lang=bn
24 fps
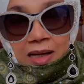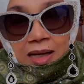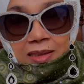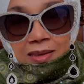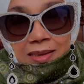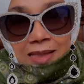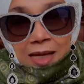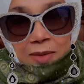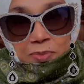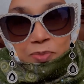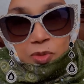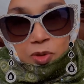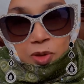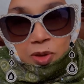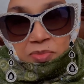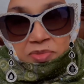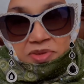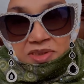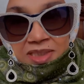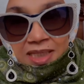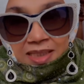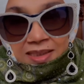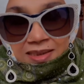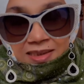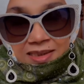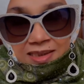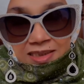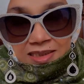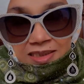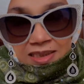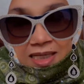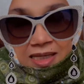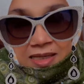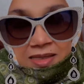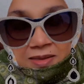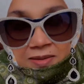তারপর আমি জানতে
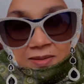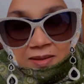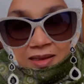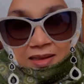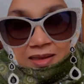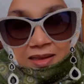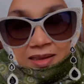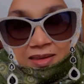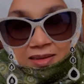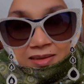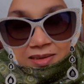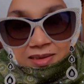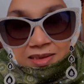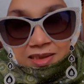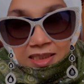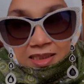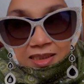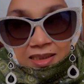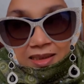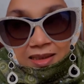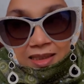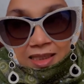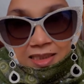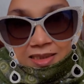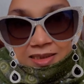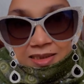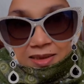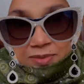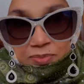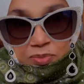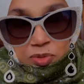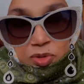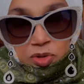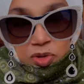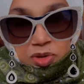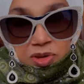চাই যে এই যে
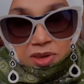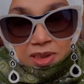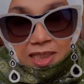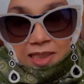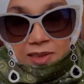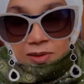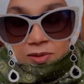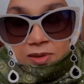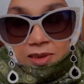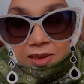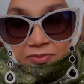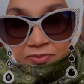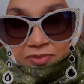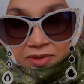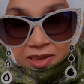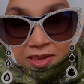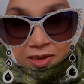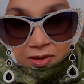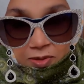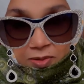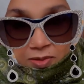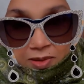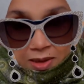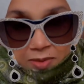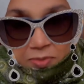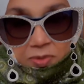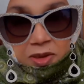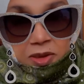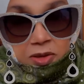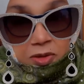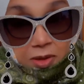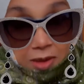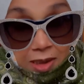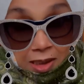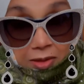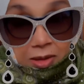পুরুষের আদলে ভিডিও দেয়
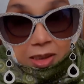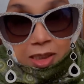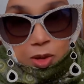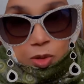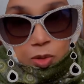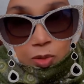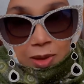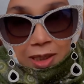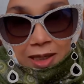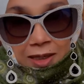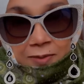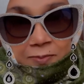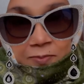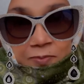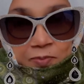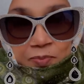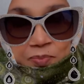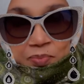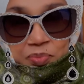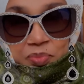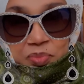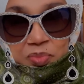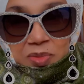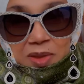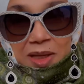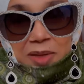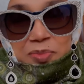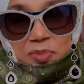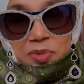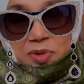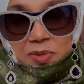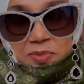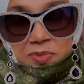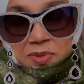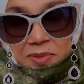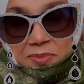ভিডিও দেওয়াই গুণা
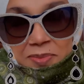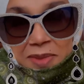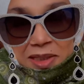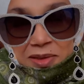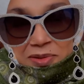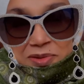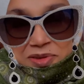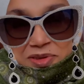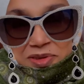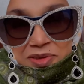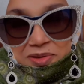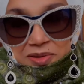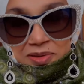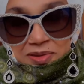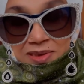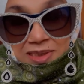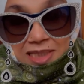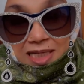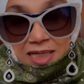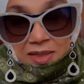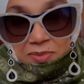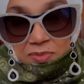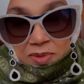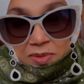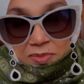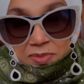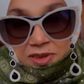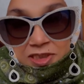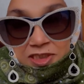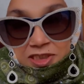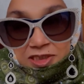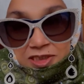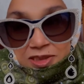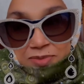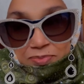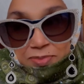তারপর আমরা মানুষ তো যারা আমরা
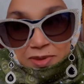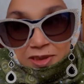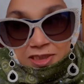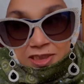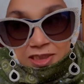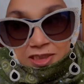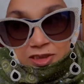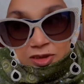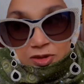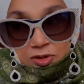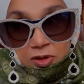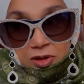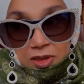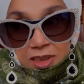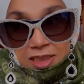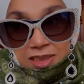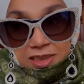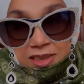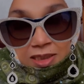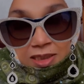বিশেষ বিশেষ করে